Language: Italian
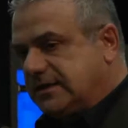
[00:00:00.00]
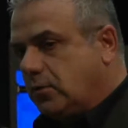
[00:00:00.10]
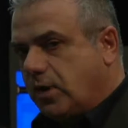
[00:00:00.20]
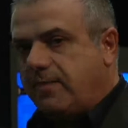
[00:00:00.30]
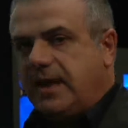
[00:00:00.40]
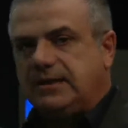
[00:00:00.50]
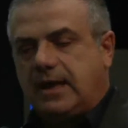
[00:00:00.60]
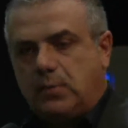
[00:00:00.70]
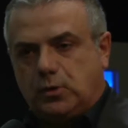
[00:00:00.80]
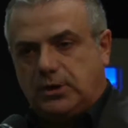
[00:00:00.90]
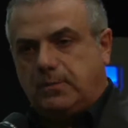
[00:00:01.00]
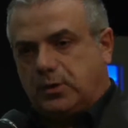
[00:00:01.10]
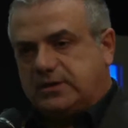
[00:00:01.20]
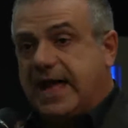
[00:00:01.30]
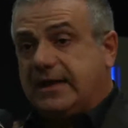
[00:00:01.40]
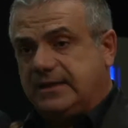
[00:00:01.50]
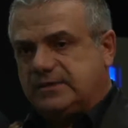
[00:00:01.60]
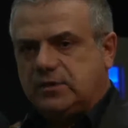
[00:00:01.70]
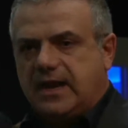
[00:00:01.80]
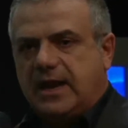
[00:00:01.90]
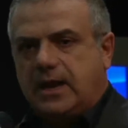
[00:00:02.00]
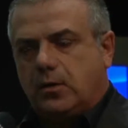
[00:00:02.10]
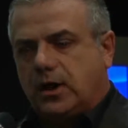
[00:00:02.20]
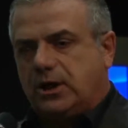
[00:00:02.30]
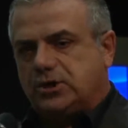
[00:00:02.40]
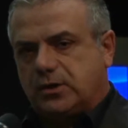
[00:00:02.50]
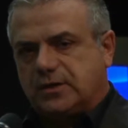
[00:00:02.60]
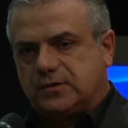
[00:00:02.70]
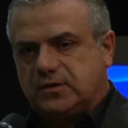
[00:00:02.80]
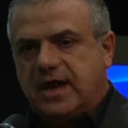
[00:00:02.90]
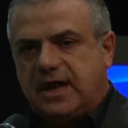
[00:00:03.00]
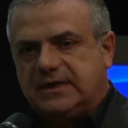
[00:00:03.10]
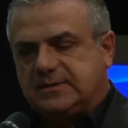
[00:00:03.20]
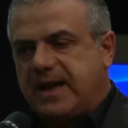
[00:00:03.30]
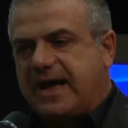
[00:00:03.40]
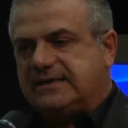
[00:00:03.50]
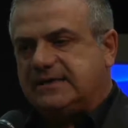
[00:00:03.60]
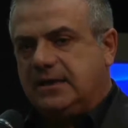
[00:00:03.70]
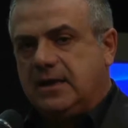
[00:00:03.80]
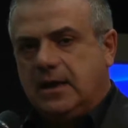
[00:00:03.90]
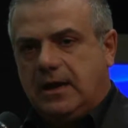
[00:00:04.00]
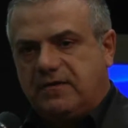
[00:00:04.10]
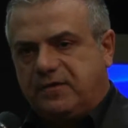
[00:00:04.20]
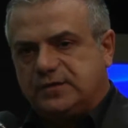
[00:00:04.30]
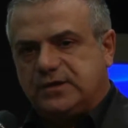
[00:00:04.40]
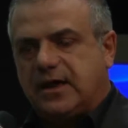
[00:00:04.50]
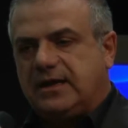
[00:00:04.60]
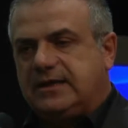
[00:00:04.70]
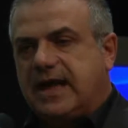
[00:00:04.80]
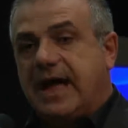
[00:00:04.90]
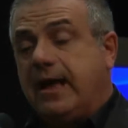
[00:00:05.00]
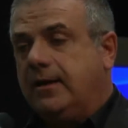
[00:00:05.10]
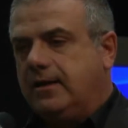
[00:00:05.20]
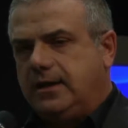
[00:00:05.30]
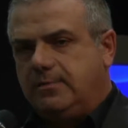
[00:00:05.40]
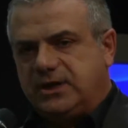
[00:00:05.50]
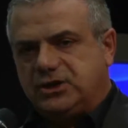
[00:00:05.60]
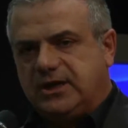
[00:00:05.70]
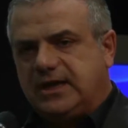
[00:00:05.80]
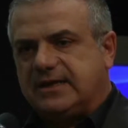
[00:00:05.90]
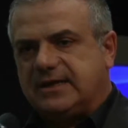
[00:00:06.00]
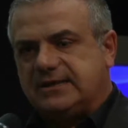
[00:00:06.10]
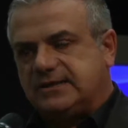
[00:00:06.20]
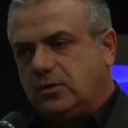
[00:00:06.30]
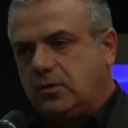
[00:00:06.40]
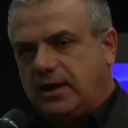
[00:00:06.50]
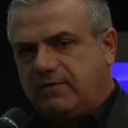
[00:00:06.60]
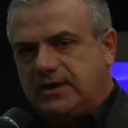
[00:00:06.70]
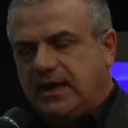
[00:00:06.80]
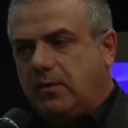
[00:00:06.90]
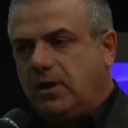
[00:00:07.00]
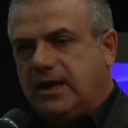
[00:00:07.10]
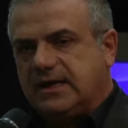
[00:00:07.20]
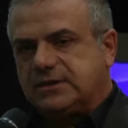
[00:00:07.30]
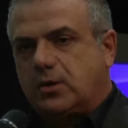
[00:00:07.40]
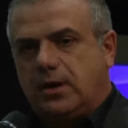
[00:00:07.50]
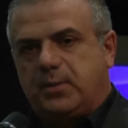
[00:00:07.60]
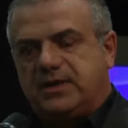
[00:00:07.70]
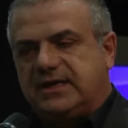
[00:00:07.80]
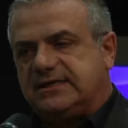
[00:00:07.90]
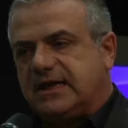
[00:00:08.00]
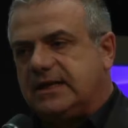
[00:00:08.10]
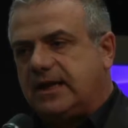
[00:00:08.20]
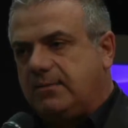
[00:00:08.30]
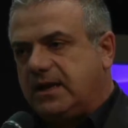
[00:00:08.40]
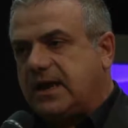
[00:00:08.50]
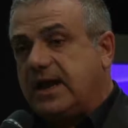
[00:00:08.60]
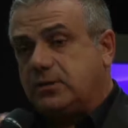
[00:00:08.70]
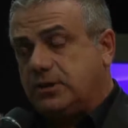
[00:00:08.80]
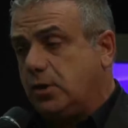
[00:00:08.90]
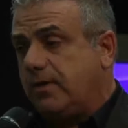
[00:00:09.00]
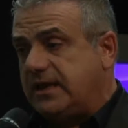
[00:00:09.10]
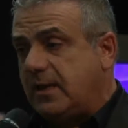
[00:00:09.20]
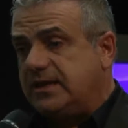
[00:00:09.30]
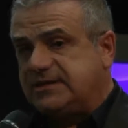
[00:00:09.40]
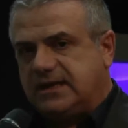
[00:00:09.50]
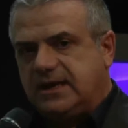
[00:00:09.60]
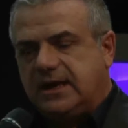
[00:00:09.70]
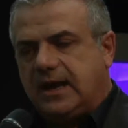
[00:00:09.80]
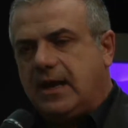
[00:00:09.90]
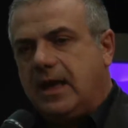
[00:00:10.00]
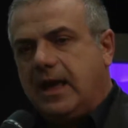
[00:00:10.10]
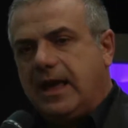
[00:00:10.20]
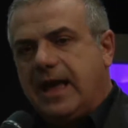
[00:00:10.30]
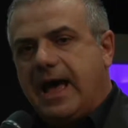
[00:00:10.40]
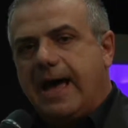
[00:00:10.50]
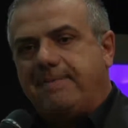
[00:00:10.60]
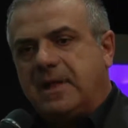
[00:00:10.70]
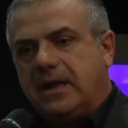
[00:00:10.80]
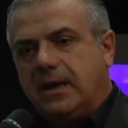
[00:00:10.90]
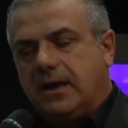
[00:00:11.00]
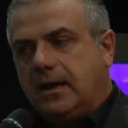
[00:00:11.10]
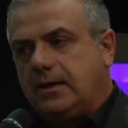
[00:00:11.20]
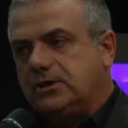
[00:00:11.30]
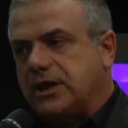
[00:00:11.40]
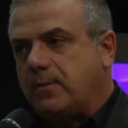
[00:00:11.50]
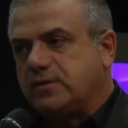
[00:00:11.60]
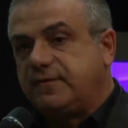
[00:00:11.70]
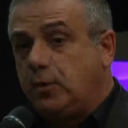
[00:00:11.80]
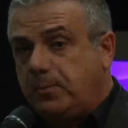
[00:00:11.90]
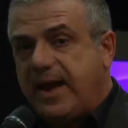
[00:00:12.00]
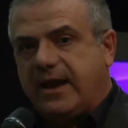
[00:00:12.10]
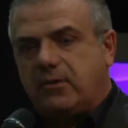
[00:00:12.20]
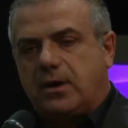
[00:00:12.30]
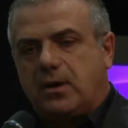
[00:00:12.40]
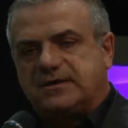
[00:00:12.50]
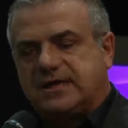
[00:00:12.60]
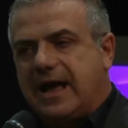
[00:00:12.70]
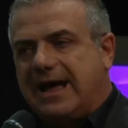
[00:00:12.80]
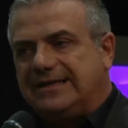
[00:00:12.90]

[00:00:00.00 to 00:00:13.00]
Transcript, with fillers: sicuramente è molto importante studiare la location, studiare gli spazi, la funzione funzionalità, i bacini di attrazione, vedere quelle che sono le potenzialità del mercato, di dove andiamo a inserire e a eh, diciamo, sviluppare una nostra